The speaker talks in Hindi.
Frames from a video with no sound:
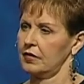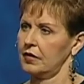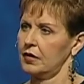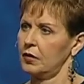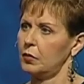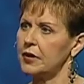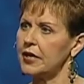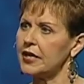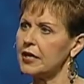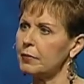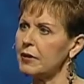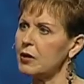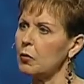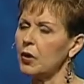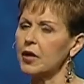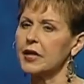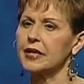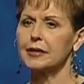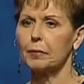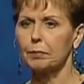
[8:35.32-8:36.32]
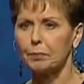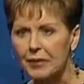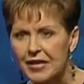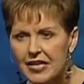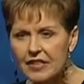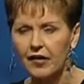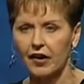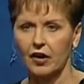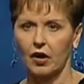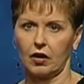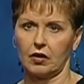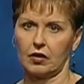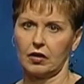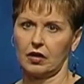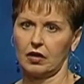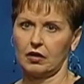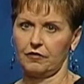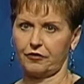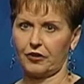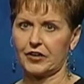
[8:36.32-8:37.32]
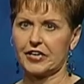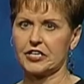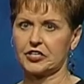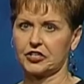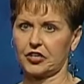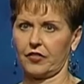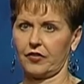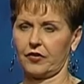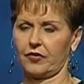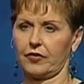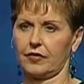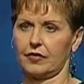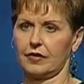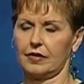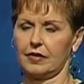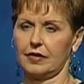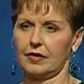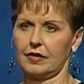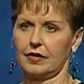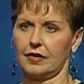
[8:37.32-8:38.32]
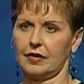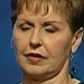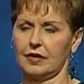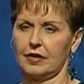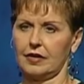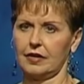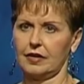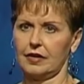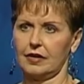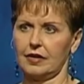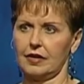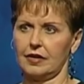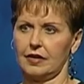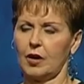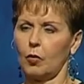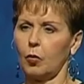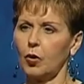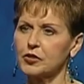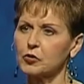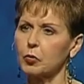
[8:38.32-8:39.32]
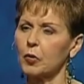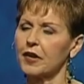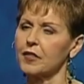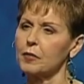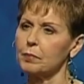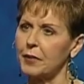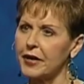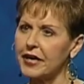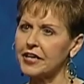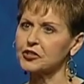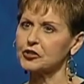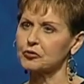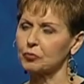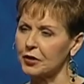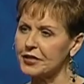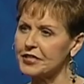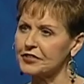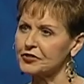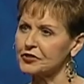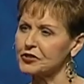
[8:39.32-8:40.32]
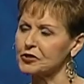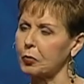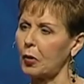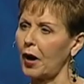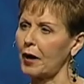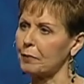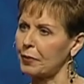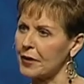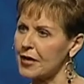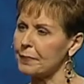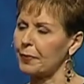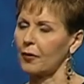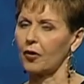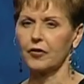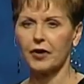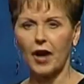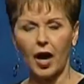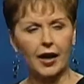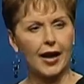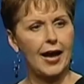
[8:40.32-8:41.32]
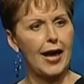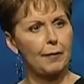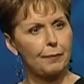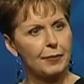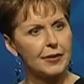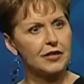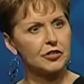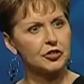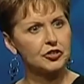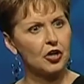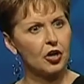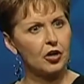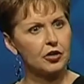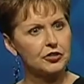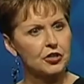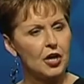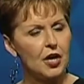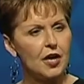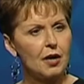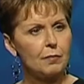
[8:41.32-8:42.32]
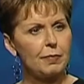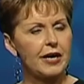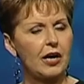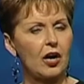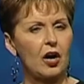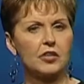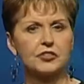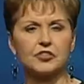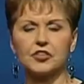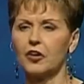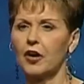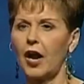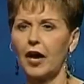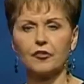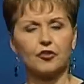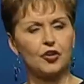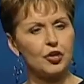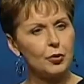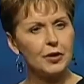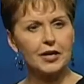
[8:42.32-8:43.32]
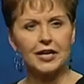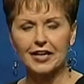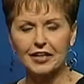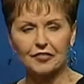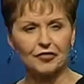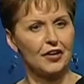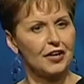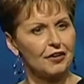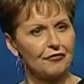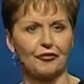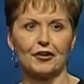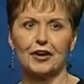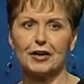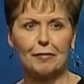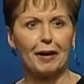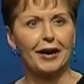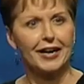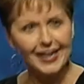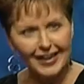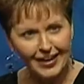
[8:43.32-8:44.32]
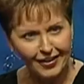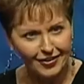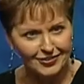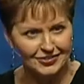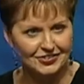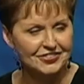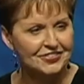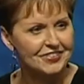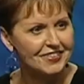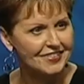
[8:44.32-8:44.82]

मदद करनी है हमें एक दूसरे के लिए मुंतजर रहना है वो एक क्या बड़ी वजह है जो लोग चर्च से नाखुश होते हैं क्योंकि वो किसी के लिए कुछ नहीं करते वो कतई भी